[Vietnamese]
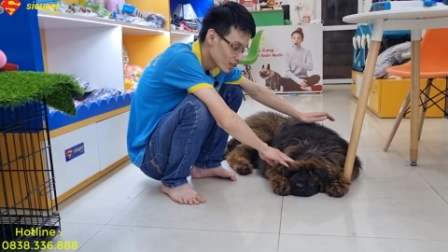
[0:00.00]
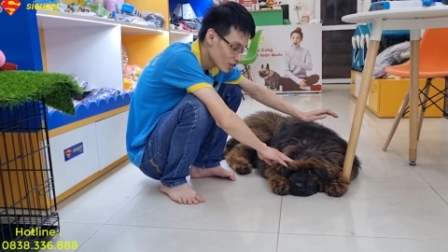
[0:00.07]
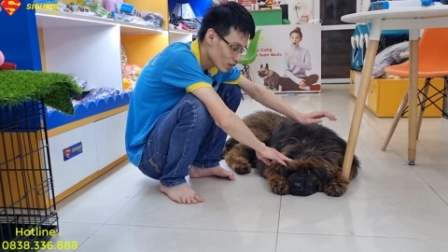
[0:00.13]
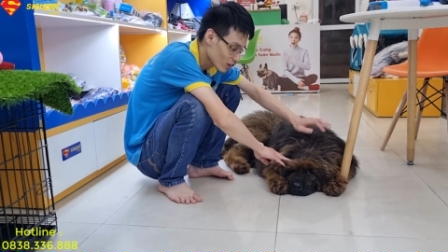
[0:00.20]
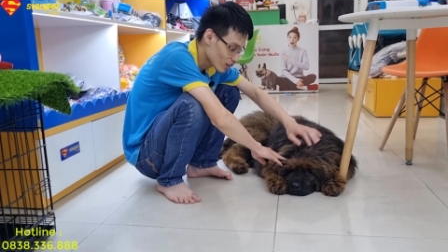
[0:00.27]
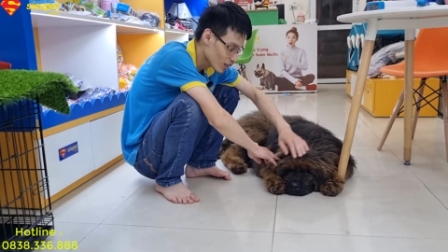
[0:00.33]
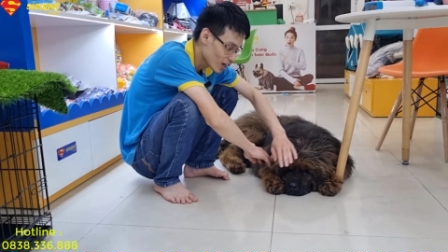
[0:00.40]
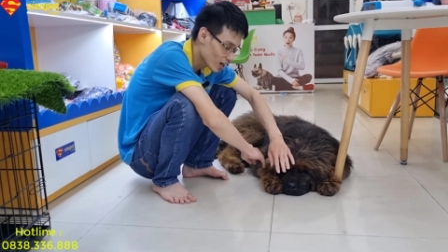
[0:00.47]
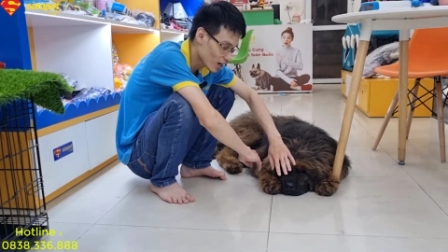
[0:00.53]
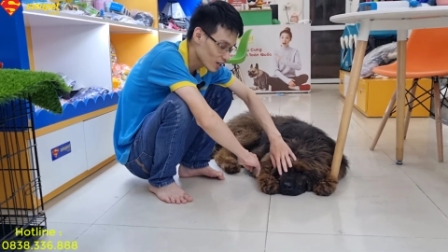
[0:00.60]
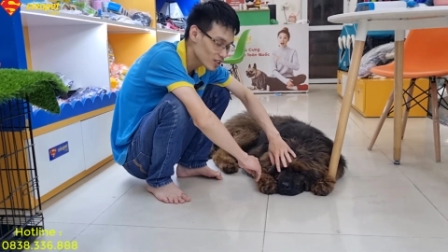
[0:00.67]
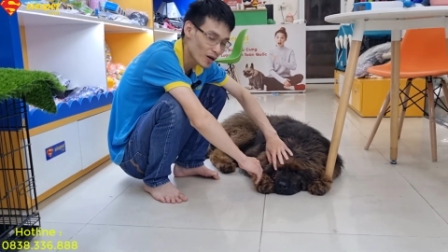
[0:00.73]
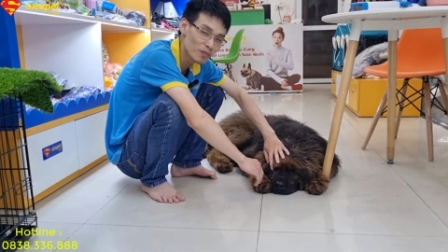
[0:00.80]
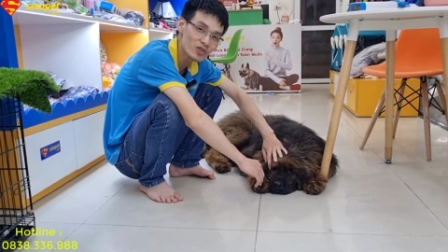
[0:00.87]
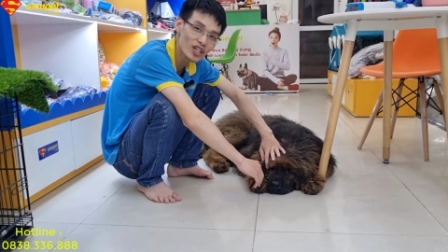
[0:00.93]
người
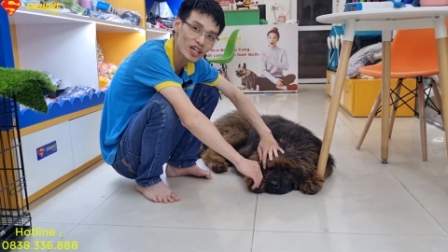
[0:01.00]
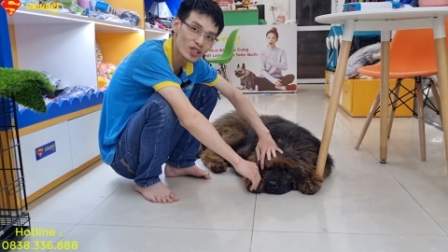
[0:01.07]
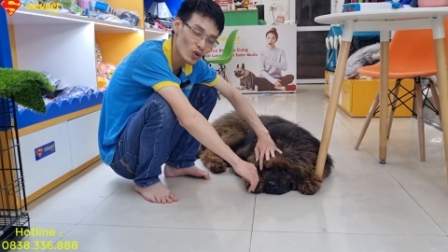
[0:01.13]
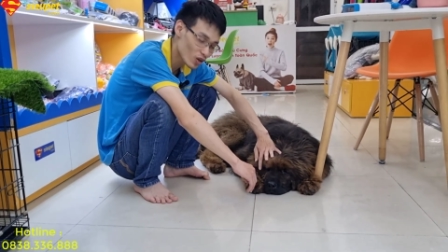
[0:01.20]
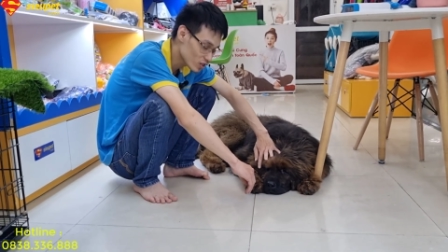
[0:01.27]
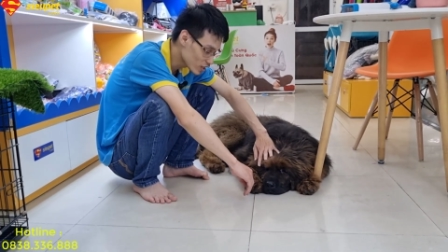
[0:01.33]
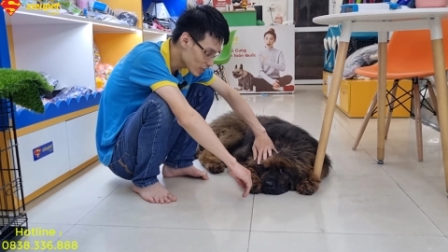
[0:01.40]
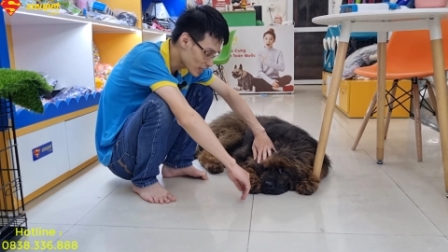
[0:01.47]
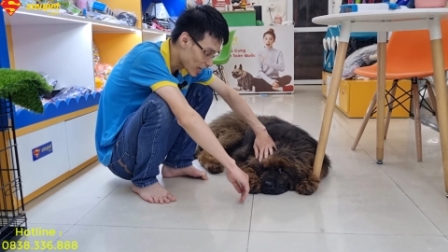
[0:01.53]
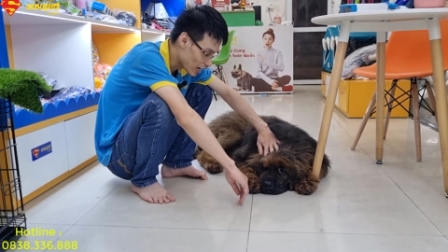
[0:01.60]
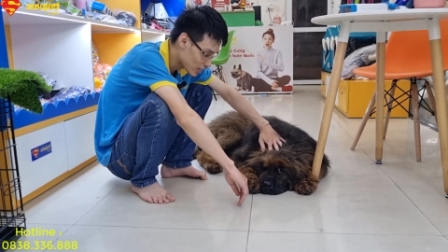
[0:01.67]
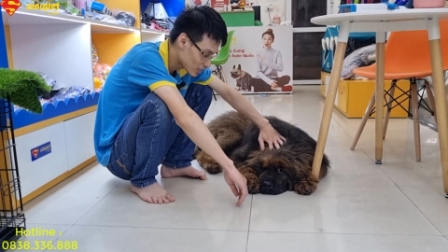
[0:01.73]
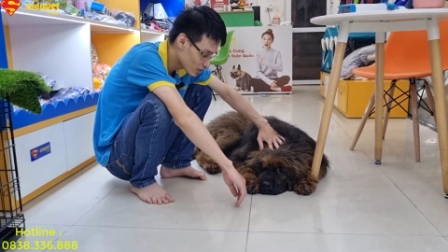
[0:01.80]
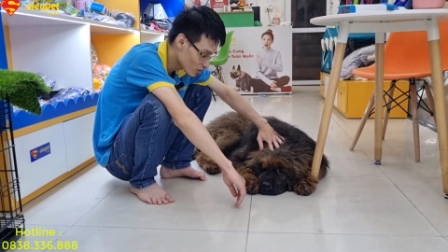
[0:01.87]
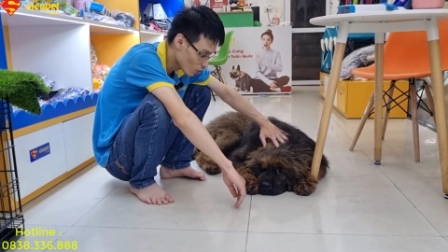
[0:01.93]
ta tắm sấy cho dễ dàng,
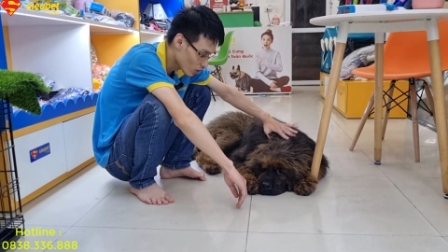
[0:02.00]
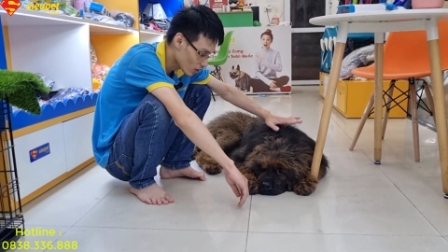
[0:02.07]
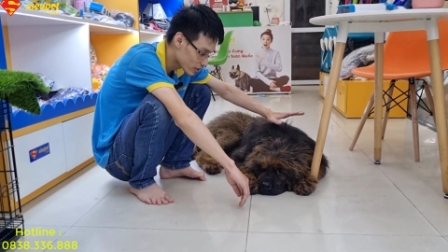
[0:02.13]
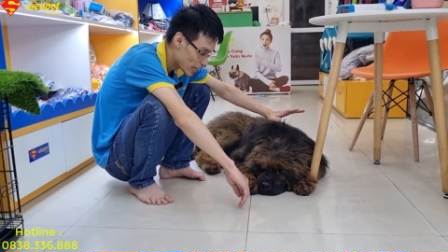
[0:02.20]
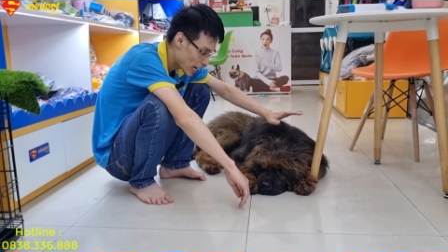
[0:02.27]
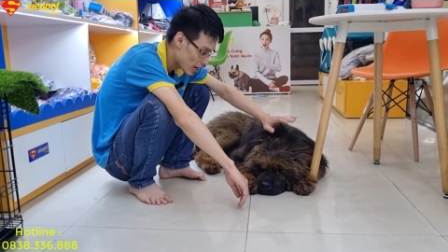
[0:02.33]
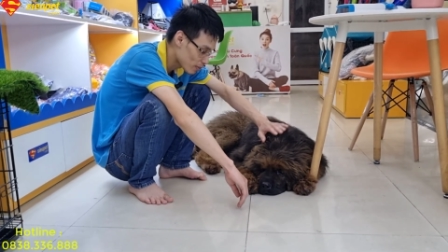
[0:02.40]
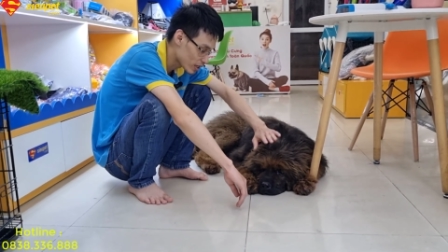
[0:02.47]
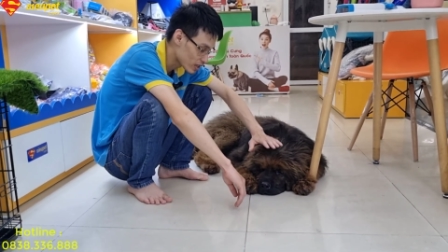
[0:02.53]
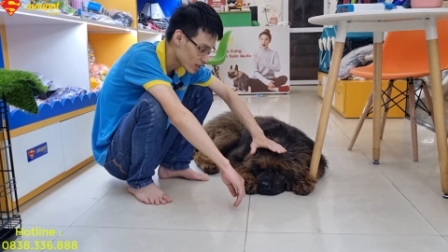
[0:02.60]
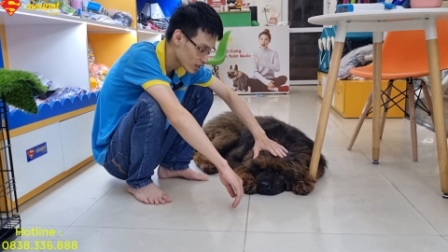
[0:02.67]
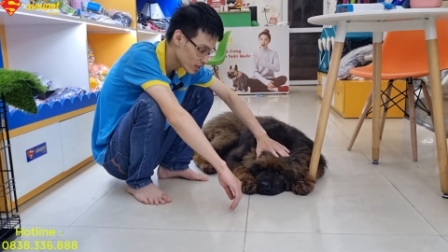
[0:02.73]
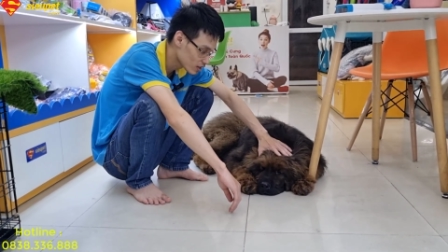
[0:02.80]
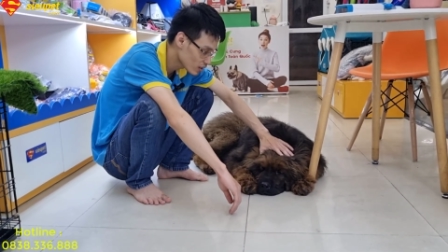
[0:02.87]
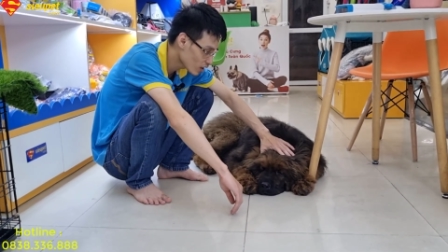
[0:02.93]
chứ còn ở nhà mình
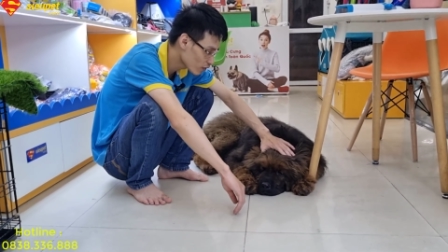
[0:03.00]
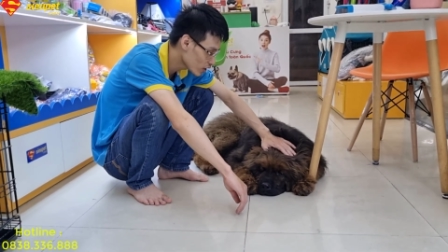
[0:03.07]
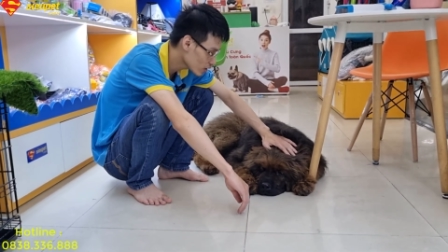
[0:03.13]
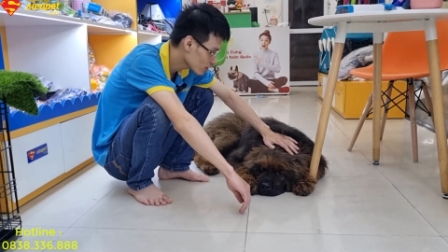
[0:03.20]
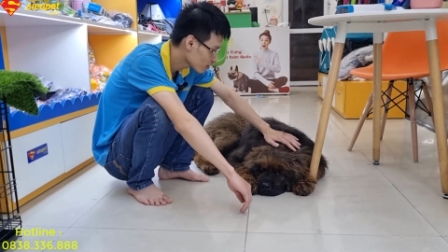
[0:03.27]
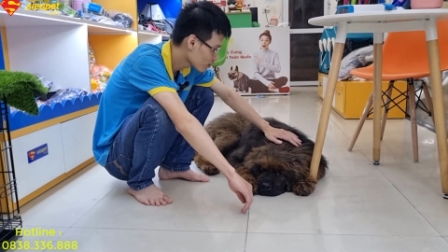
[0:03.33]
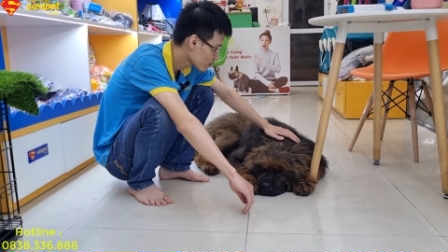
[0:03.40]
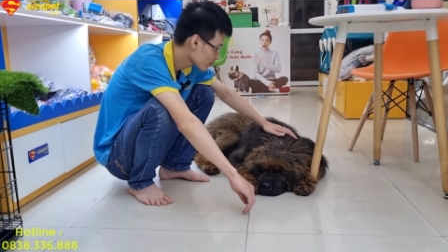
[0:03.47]
thì rất là vất.